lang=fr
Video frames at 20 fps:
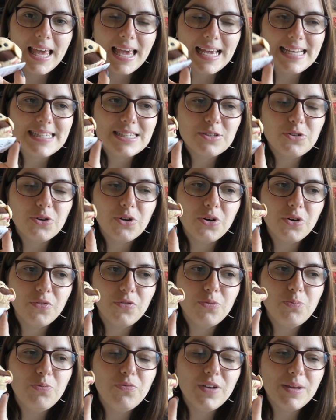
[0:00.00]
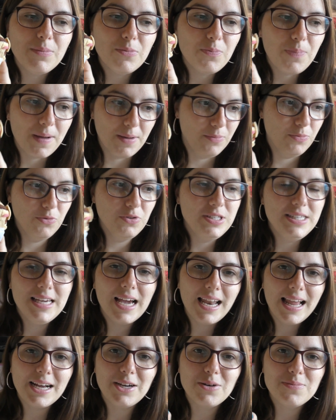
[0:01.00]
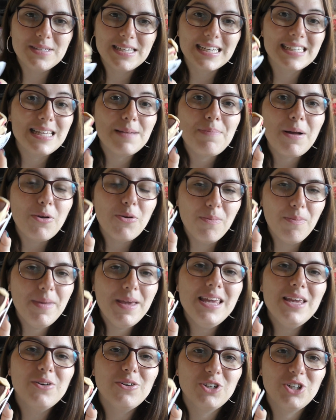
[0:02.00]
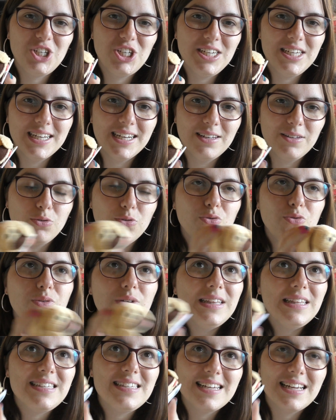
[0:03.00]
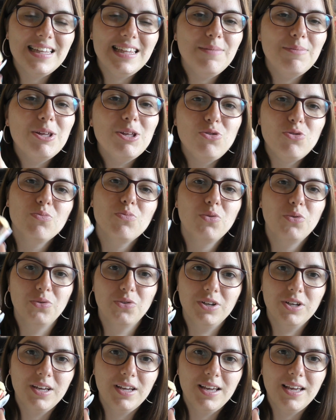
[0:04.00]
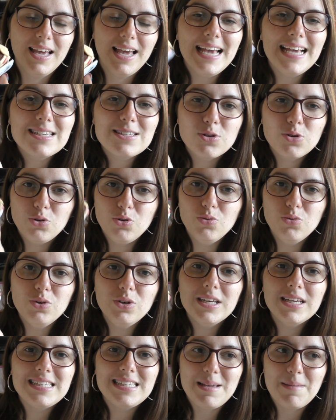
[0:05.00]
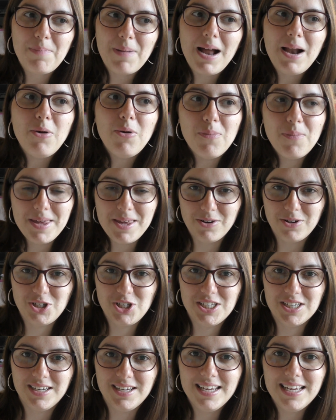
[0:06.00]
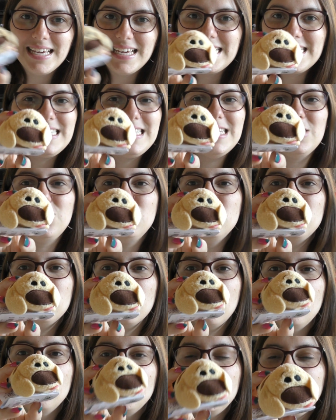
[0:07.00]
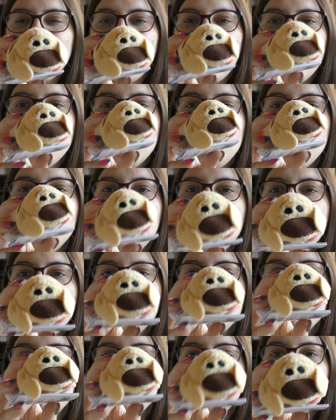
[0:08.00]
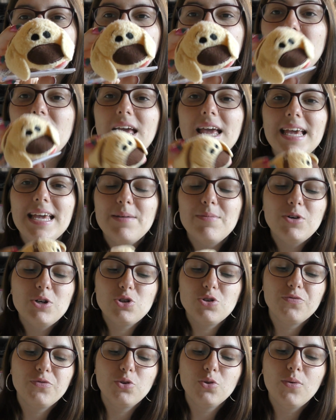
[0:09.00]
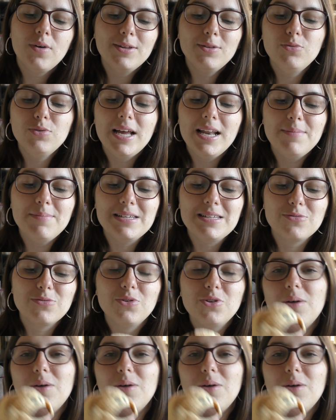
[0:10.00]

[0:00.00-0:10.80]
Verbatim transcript: Est-ce que vous pouvez me dire là comme ça que ce c'est pas le meilleur chien de tous les dessins animés du monde est-ce que Doug, c'est pas le meilleur chien C'est juste le chien le plus chou du monde et moi je veux trop un Doug à la maison.